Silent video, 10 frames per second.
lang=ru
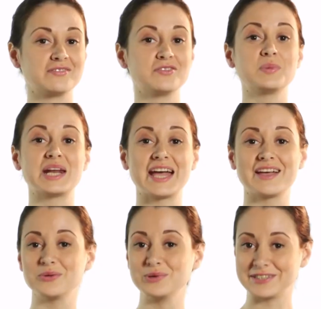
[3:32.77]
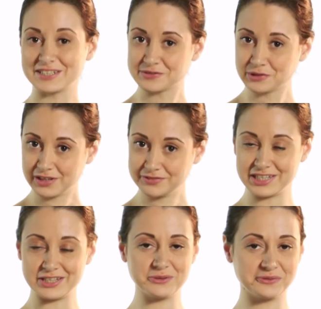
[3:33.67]
Выбирая
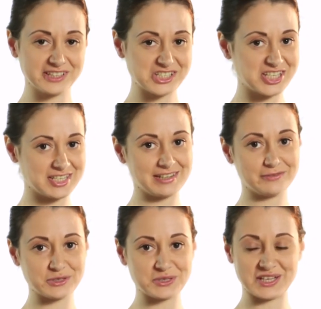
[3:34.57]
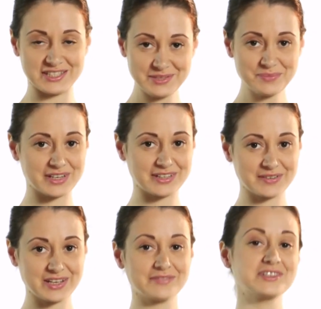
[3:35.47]
ультразвуковые увлажнители воздуха Timberg,
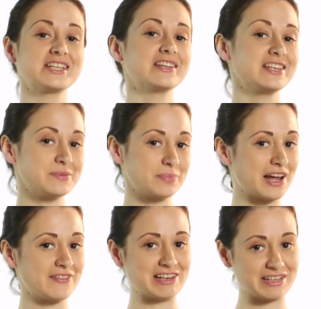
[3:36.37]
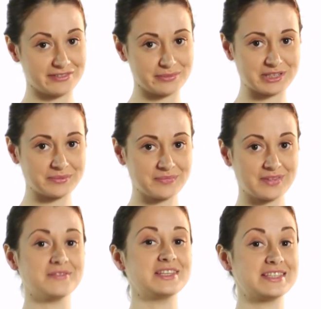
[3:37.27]
вы делаете правильный выбор.
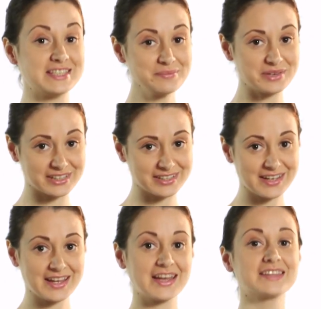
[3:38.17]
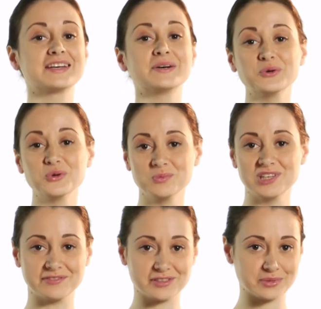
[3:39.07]
Ведь Timberg – это
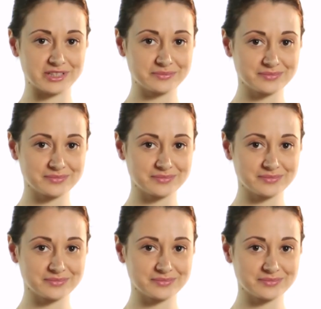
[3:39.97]
умный выбор.